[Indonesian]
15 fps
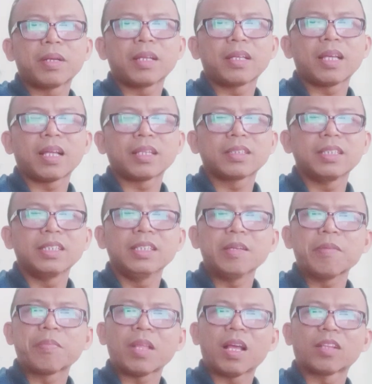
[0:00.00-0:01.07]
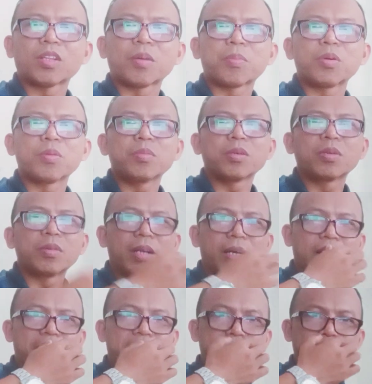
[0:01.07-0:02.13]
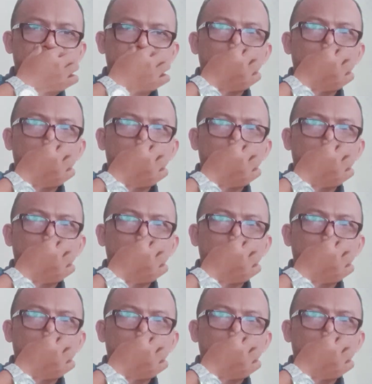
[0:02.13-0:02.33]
berkreasi ataupun menggunakan